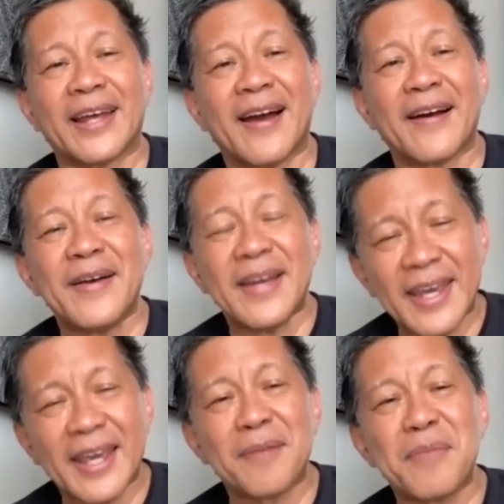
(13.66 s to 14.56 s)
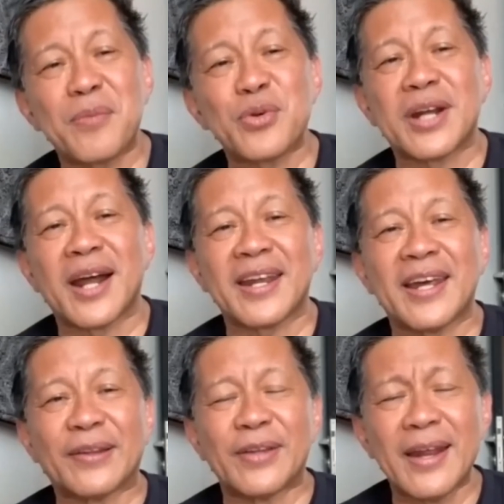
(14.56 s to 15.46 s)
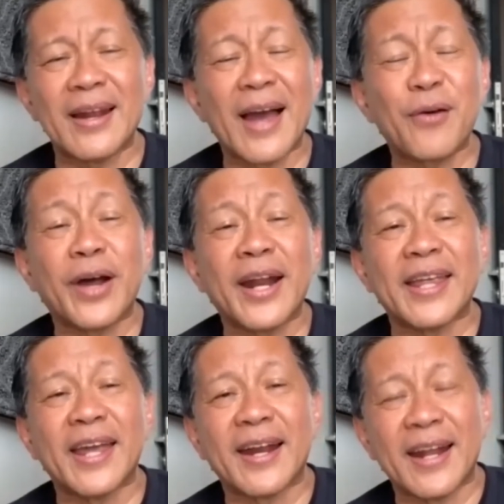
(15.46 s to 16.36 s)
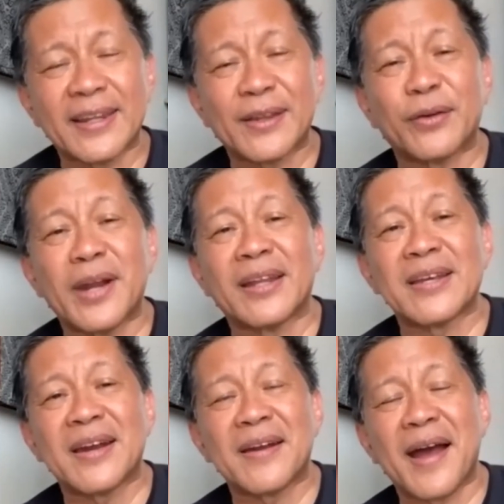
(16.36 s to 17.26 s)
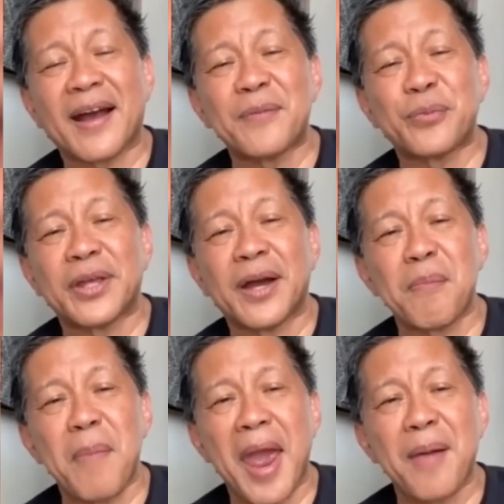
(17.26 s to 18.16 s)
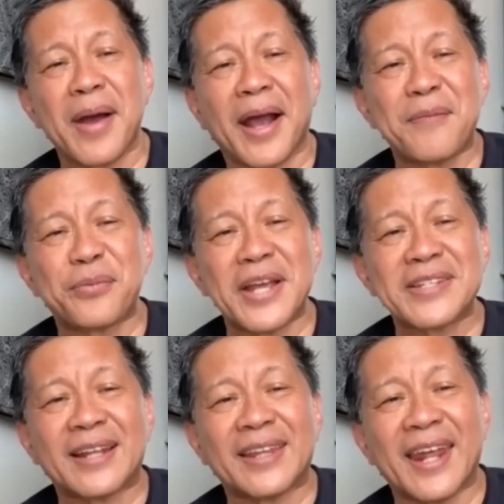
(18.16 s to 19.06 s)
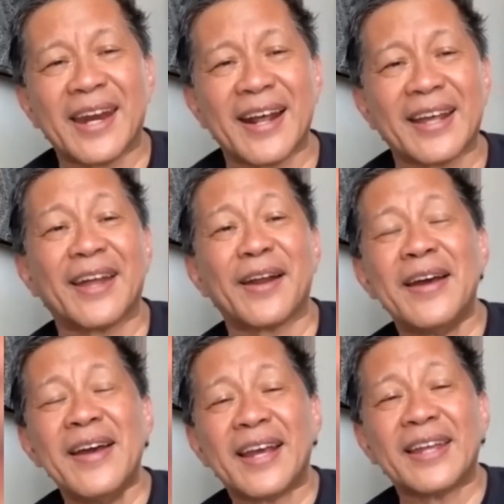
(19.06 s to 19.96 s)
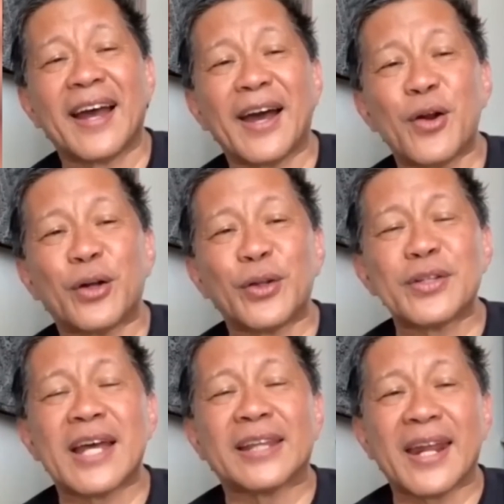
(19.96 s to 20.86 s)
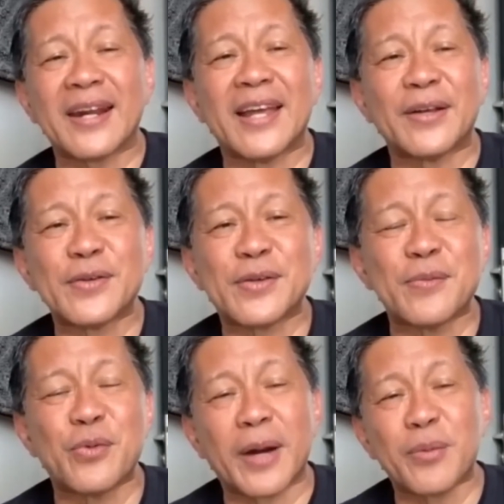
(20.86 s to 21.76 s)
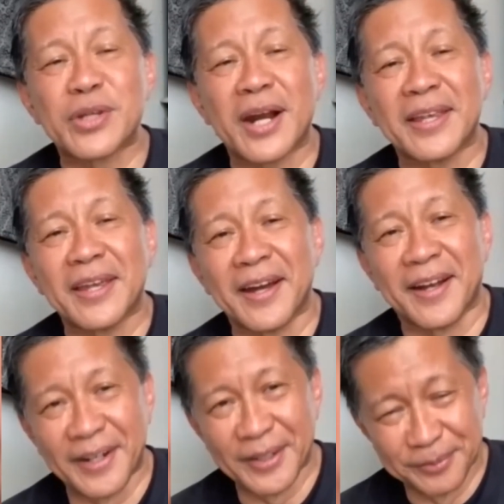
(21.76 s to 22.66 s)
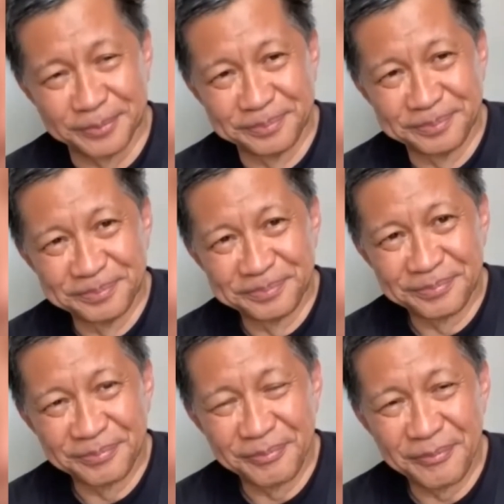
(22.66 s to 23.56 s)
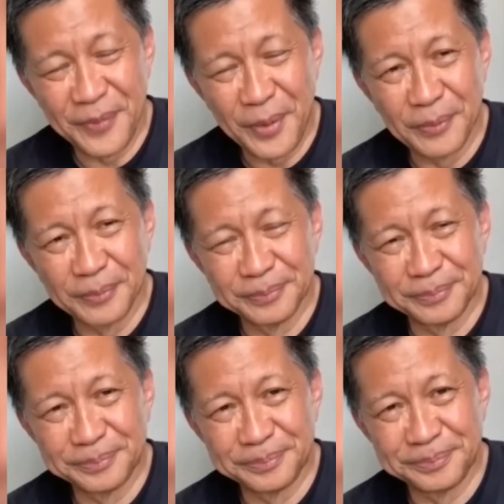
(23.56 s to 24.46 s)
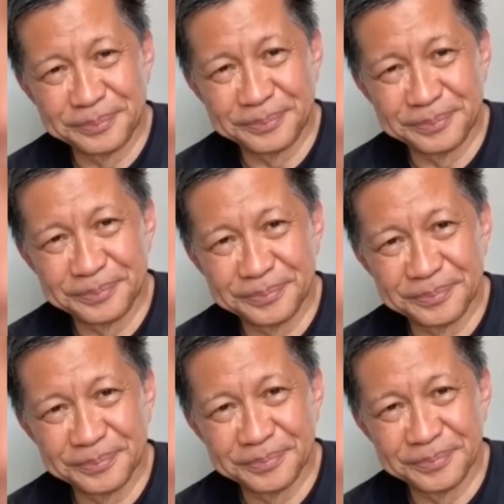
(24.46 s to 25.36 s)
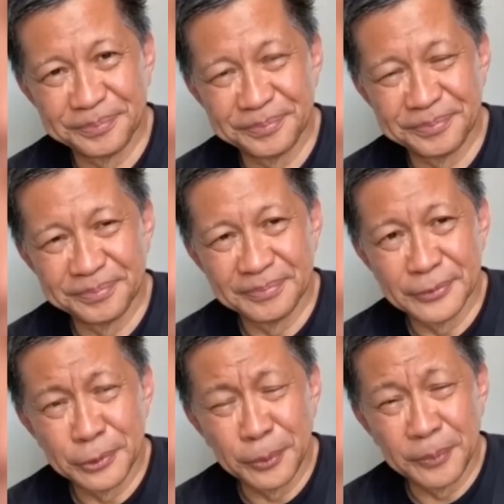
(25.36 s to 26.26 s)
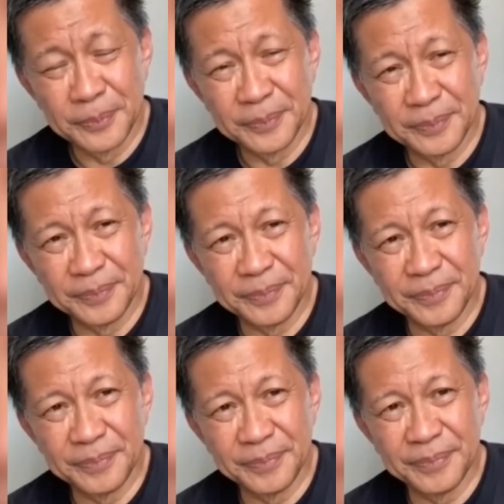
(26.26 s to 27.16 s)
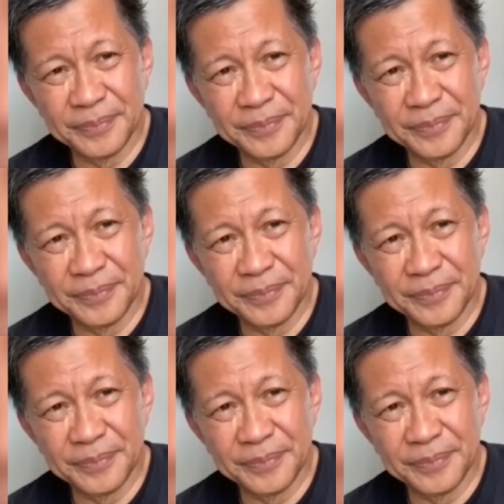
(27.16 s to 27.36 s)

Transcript: Hal ini diungkap oleh pengamat politik sekaligus akademisi, Rocky Gerung usai Presiden Jokowi memberikan pidatonya di hadapan para relawan Jokowi di Stadion Gelora Bung Karno, GBK, Minggu, 14 Mei 2023.